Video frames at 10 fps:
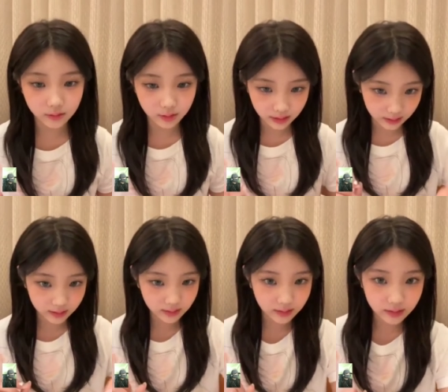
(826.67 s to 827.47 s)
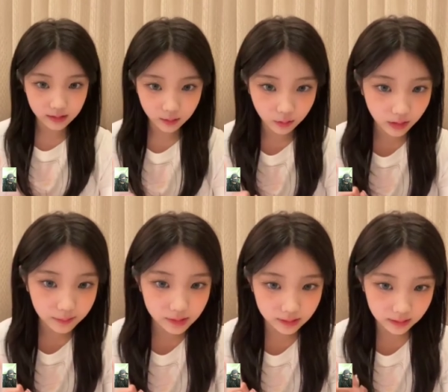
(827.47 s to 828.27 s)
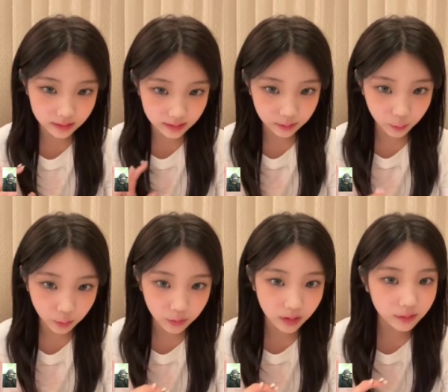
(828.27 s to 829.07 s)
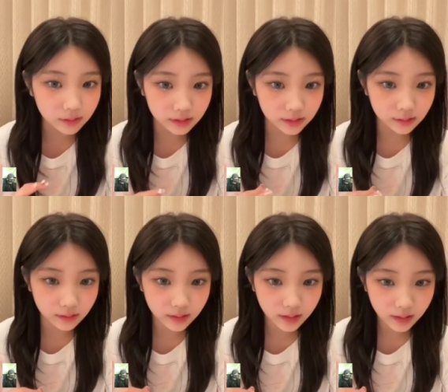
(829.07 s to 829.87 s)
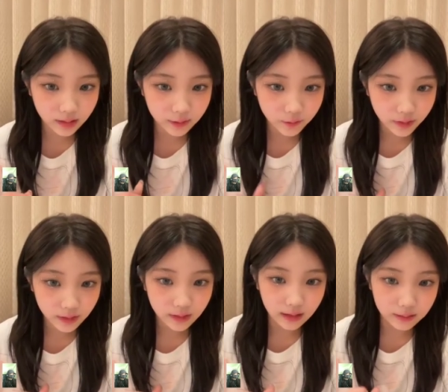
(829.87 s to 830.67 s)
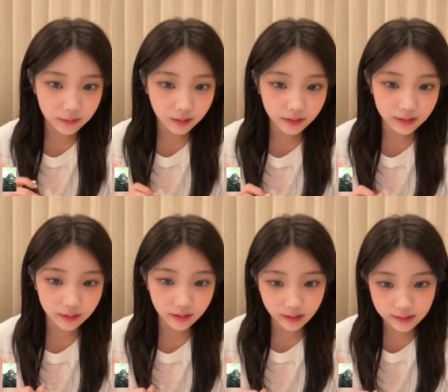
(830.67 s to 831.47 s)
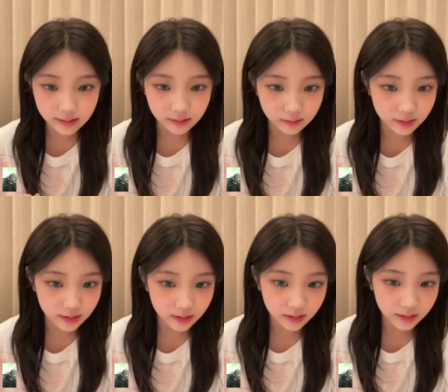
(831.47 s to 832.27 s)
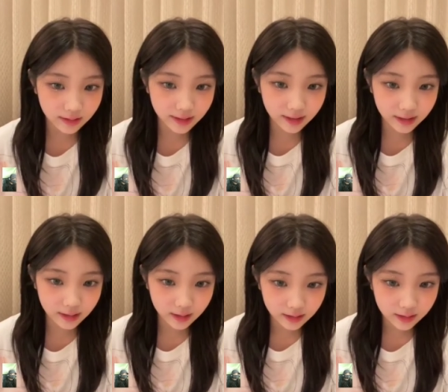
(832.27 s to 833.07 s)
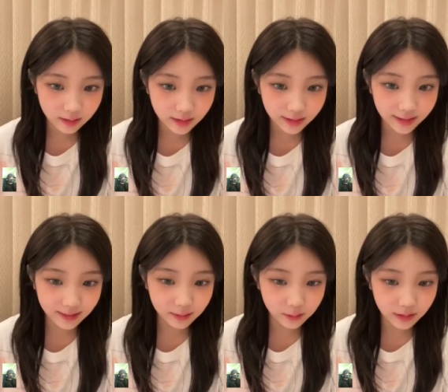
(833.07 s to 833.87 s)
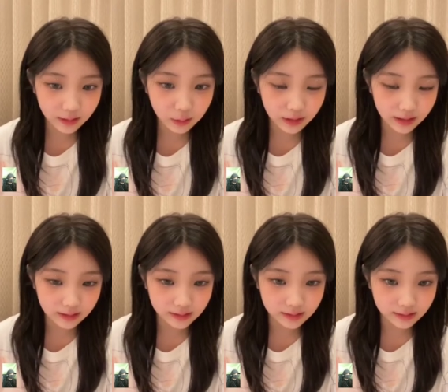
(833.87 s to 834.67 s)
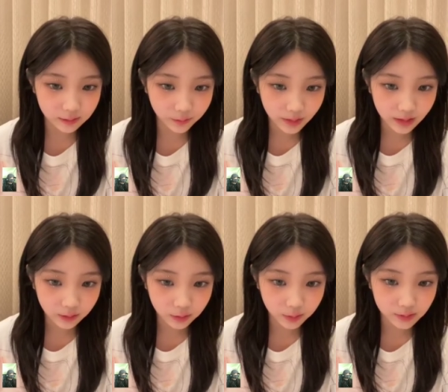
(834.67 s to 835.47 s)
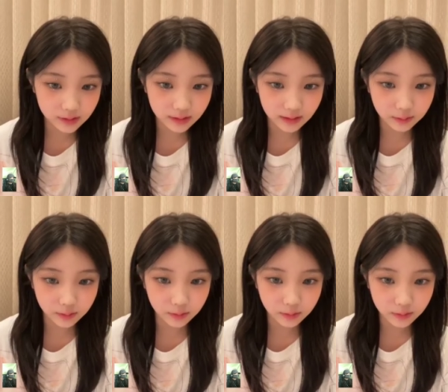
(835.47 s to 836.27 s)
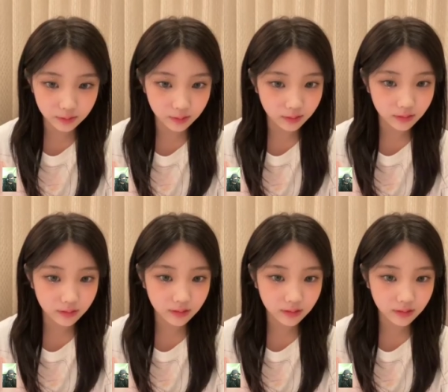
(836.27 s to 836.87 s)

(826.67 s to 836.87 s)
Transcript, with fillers: 오케이, 공감했어. 다들 지금 공감하고 있어. 나름 대화를 이어나갔어. 우리 첫 단계를 또 한 거야 지금 위버스 라이브로서.